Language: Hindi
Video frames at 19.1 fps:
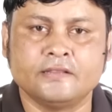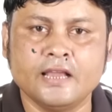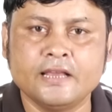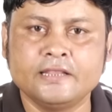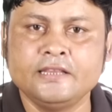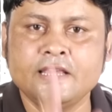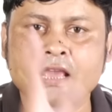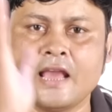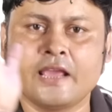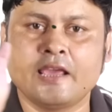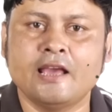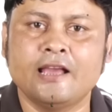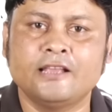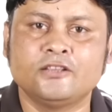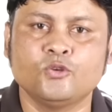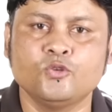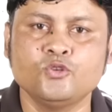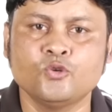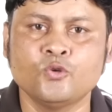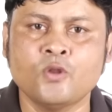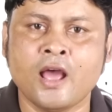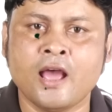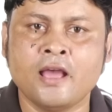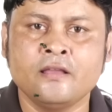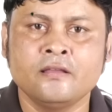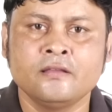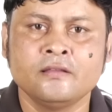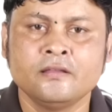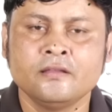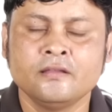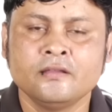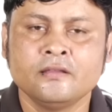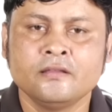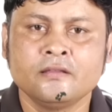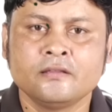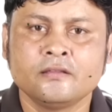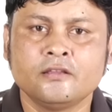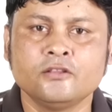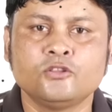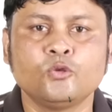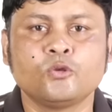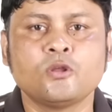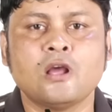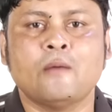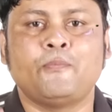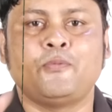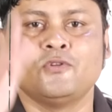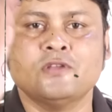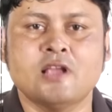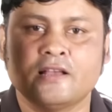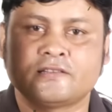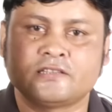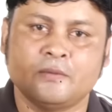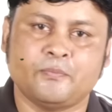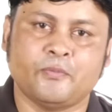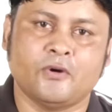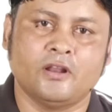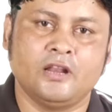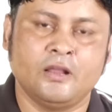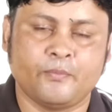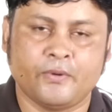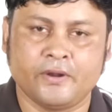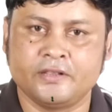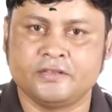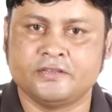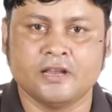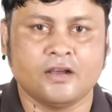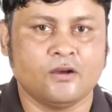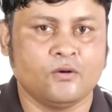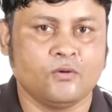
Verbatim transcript: दे दिया गया झुंझुना कि दुर्गा पूजा से पहले परीक्षा